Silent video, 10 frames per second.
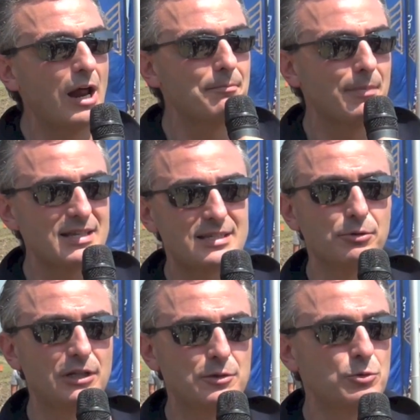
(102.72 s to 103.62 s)
al
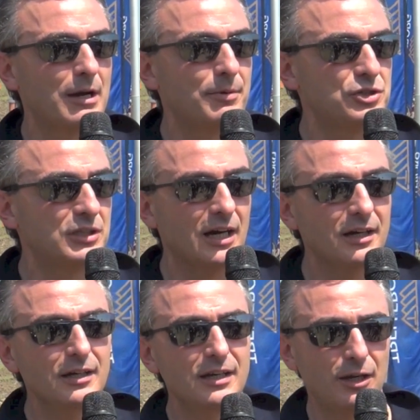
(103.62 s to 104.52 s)
massimo delle sue capacità,
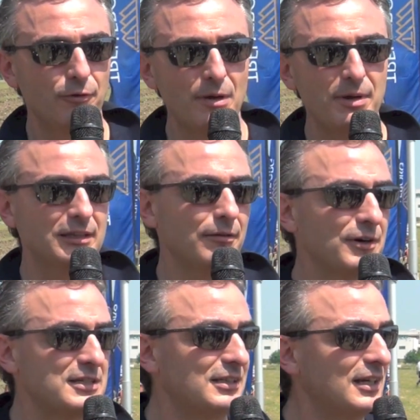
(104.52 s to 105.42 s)
che ovviamente in
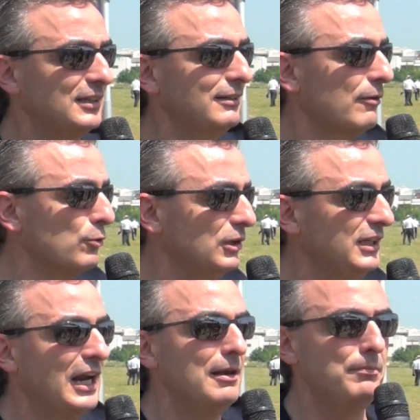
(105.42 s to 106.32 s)
fase di trattiva vuol
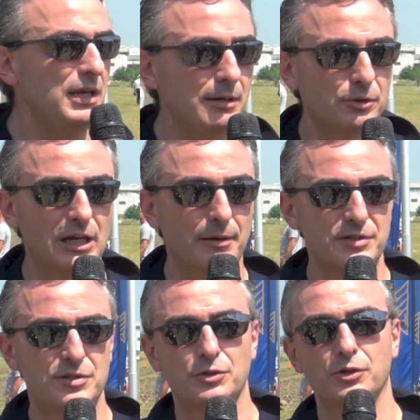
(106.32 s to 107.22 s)
dire il minimo della
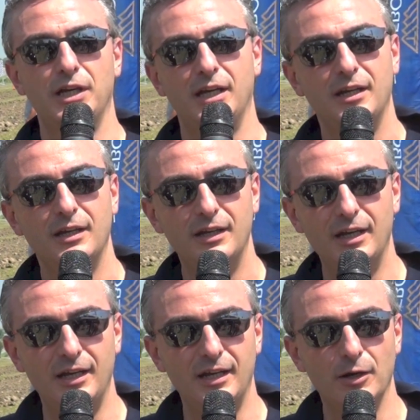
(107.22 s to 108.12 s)
pressione
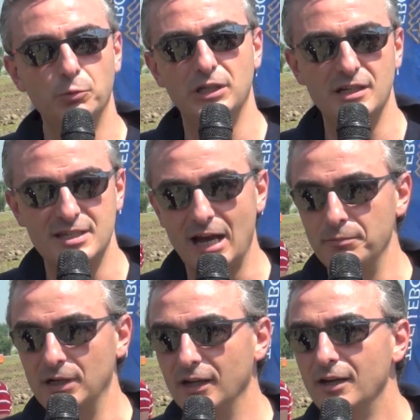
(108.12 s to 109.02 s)
eh,
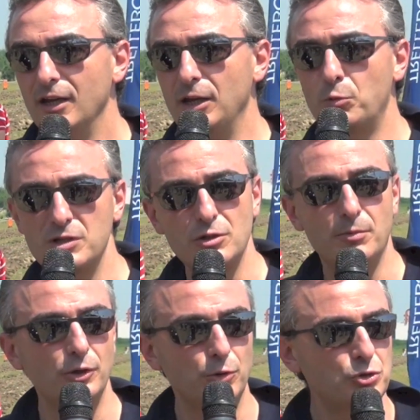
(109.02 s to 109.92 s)
utilizzabile. In questo
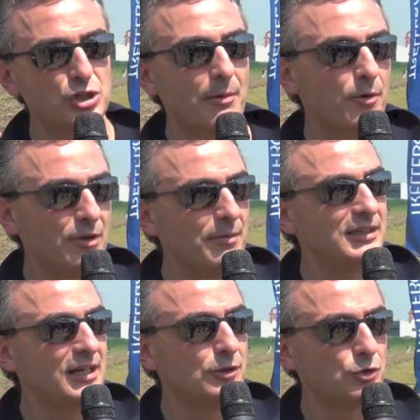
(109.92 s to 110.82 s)
modo riusciamo
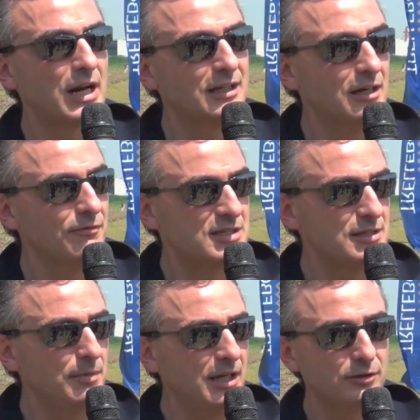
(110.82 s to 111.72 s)
ovviamente a ritornare
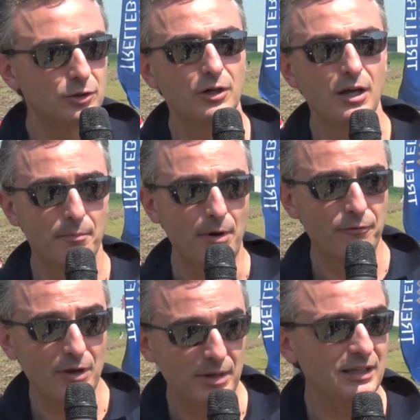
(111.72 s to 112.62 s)
dell'investimento, ma
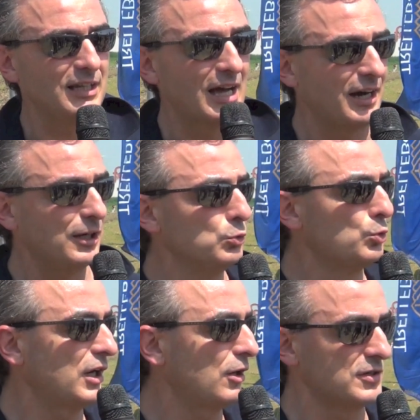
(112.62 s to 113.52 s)
ovviamente a
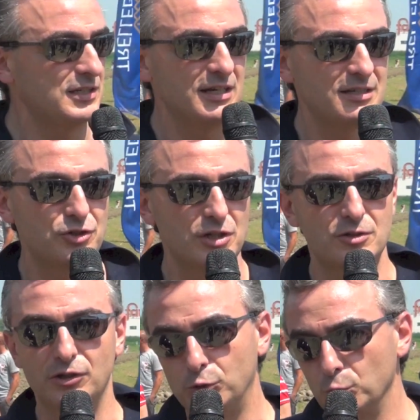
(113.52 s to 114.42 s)
ridurre i costi di
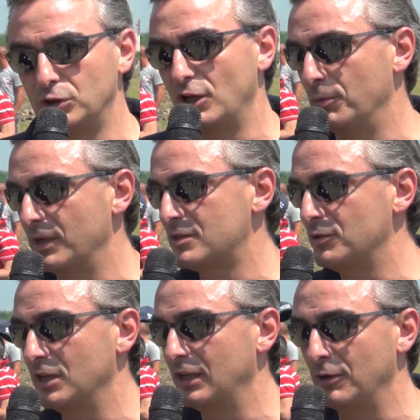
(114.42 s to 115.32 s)
esercizio di tutte le
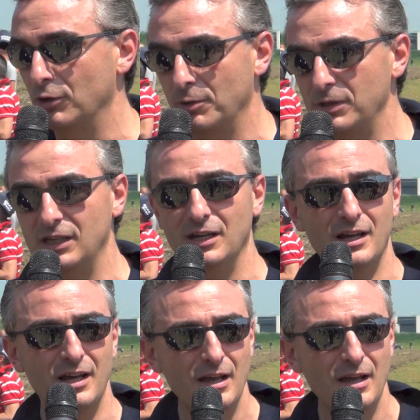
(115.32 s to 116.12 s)
operazioni agricole. Quindi